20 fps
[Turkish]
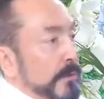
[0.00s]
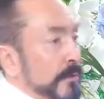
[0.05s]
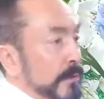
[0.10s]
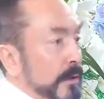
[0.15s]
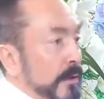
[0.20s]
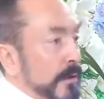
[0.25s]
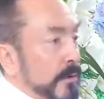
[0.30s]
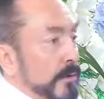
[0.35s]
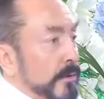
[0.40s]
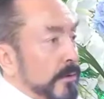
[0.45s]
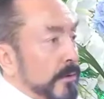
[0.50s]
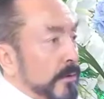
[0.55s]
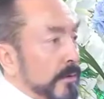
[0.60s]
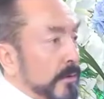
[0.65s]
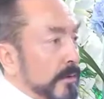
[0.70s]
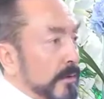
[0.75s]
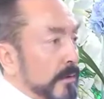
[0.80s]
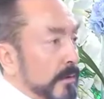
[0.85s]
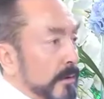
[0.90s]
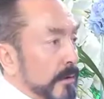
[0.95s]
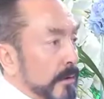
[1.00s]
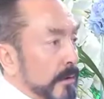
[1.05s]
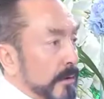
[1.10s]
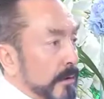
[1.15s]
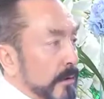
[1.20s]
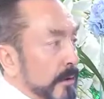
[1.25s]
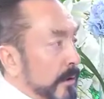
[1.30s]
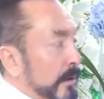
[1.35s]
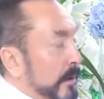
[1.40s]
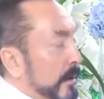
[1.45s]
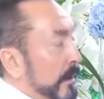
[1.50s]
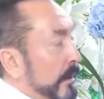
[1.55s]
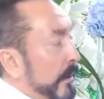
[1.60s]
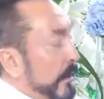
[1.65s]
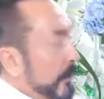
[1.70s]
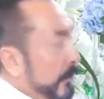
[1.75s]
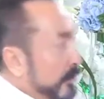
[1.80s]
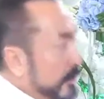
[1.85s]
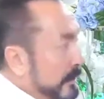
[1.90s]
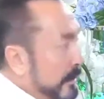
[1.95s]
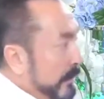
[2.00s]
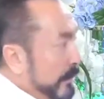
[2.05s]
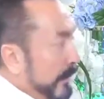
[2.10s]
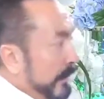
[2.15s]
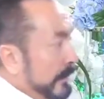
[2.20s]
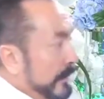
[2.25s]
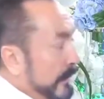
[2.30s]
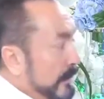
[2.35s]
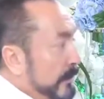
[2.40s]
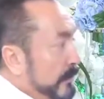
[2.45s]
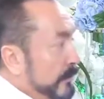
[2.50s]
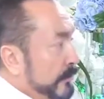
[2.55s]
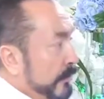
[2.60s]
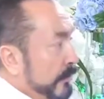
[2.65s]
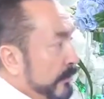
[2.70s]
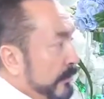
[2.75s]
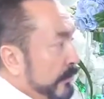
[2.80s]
gönderiliyor. E o zaman nedir